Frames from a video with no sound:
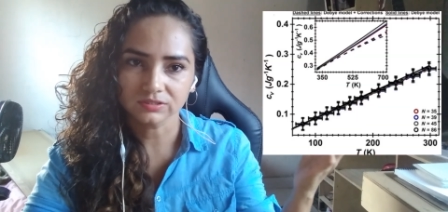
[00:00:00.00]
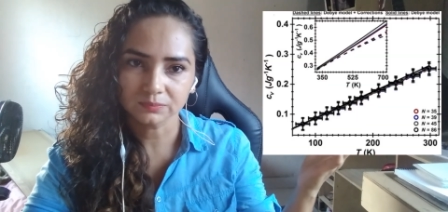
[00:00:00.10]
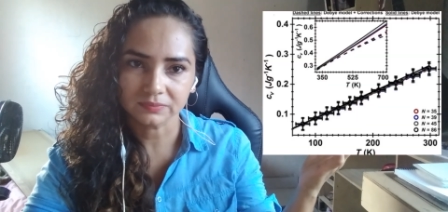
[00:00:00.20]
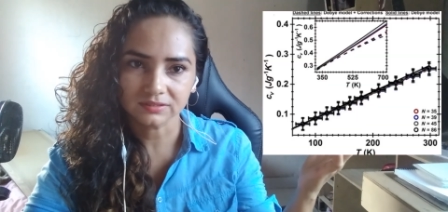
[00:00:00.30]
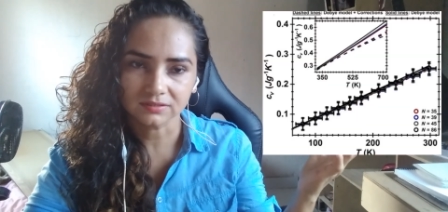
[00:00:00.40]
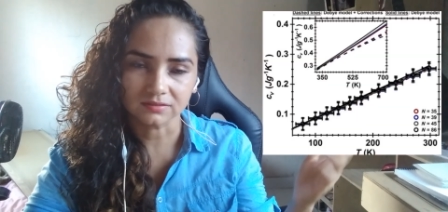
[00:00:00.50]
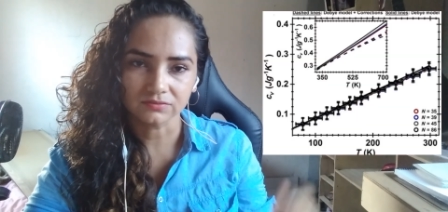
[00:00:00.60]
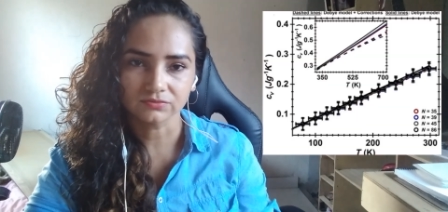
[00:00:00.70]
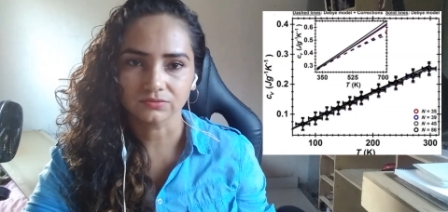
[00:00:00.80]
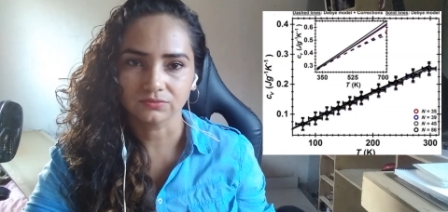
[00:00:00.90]

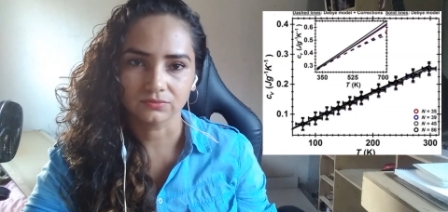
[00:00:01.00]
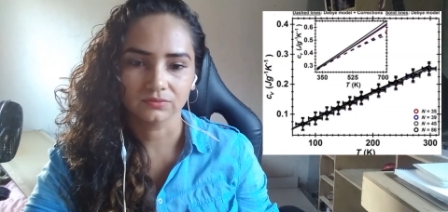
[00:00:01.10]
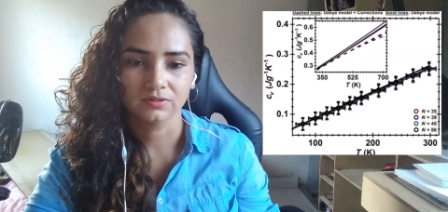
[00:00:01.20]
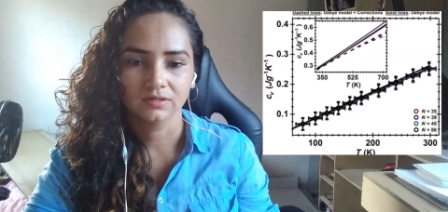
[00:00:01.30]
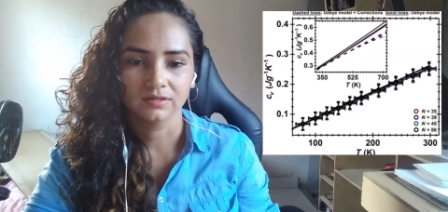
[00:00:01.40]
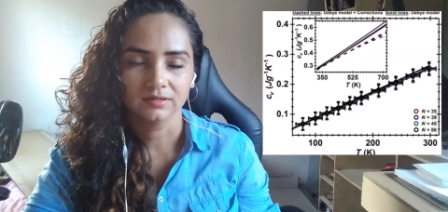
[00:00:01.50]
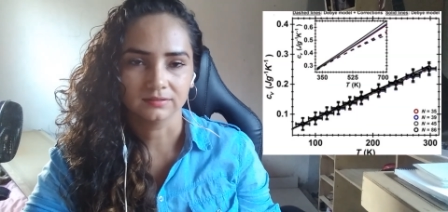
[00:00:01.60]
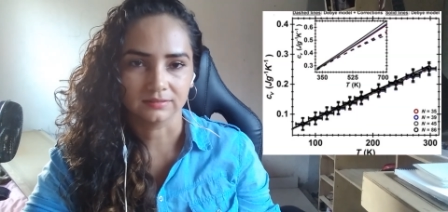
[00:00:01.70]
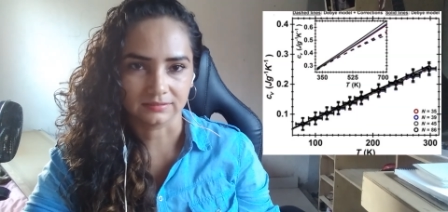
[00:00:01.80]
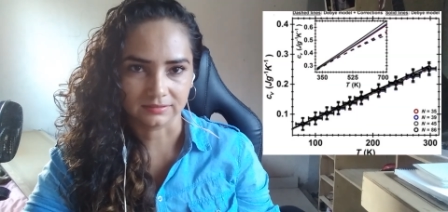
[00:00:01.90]
específico
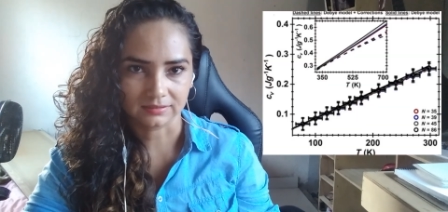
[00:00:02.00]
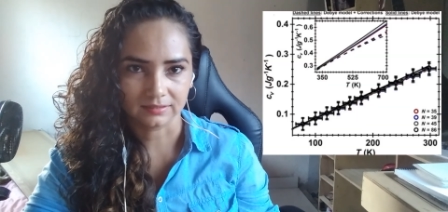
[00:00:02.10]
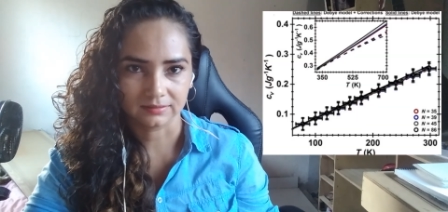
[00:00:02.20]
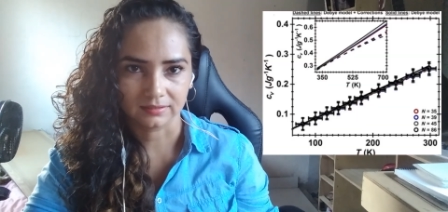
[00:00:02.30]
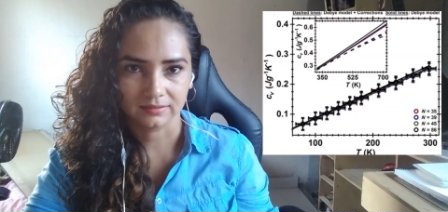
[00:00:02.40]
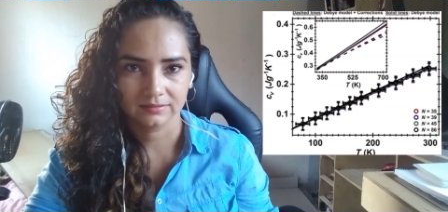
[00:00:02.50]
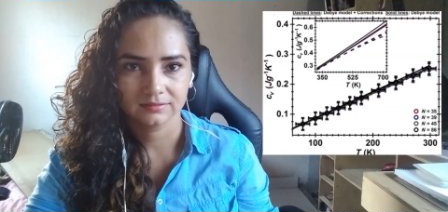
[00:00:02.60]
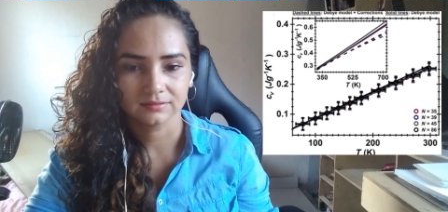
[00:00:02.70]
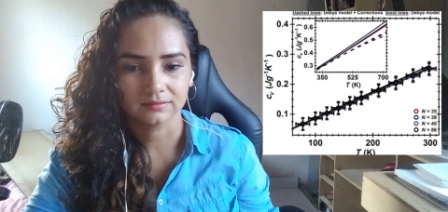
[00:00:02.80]
dessas cadeias e